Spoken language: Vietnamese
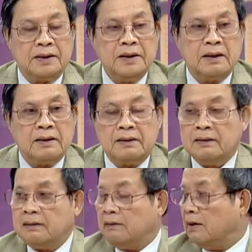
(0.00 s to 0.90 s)
Thứ nhất á,
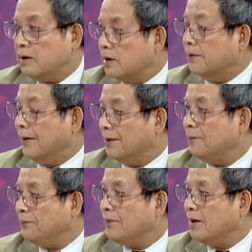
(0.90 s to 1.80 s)
là người bệnh,
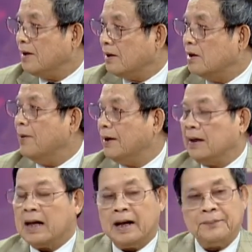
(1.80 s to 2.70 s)
người bệnh
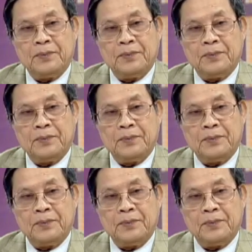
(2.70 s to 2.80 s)
là